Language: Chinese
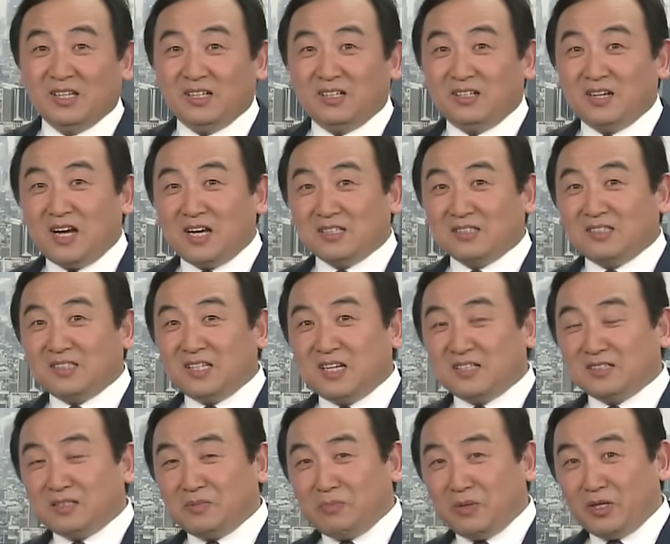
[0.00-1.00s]
让
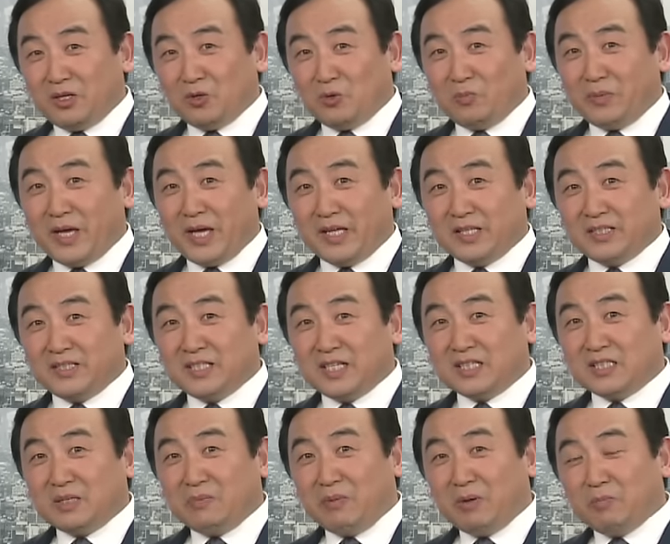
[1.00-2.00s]
江泽民露面，
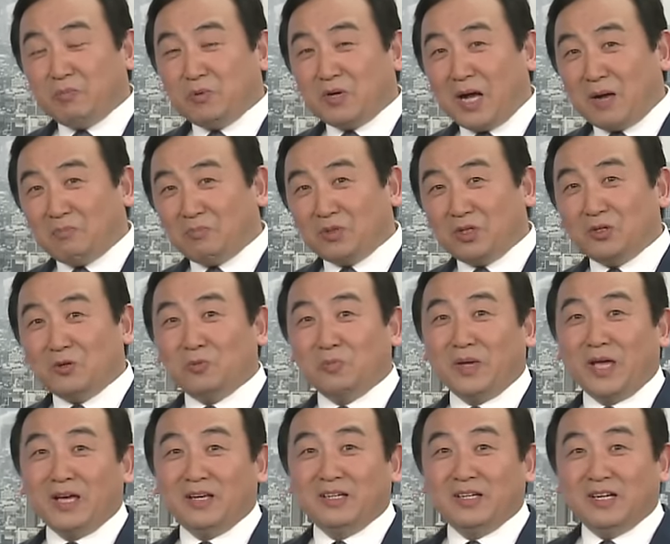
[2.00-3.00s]
江泽民不敢不露
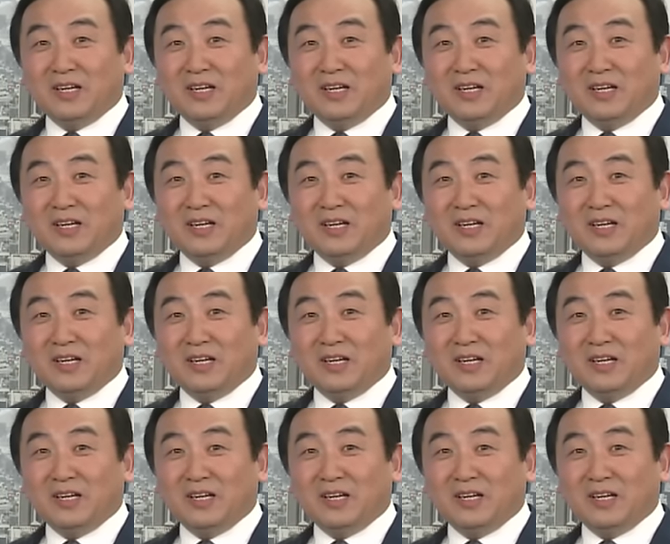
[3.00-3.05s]
面；